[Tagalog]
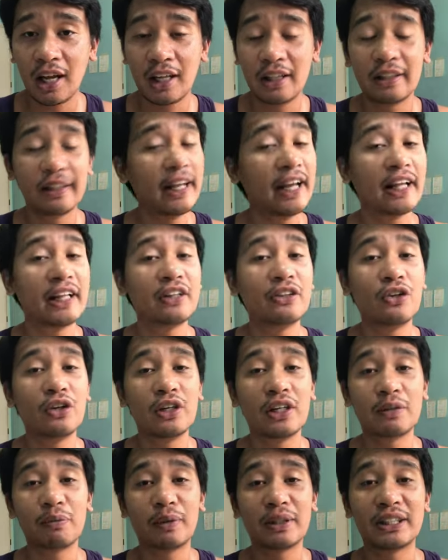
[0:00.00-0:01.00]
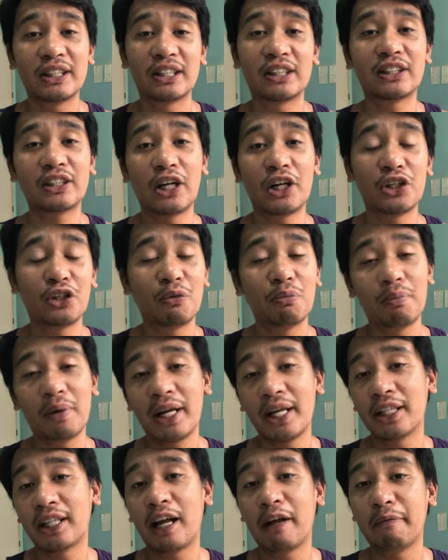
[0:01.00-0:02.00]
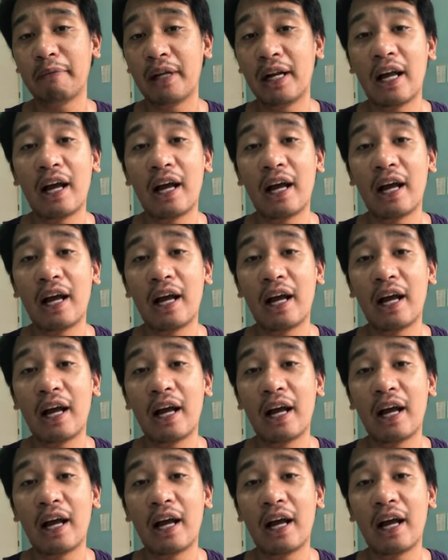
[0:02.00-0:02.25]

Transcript: And then dun na magsa-start yung playtime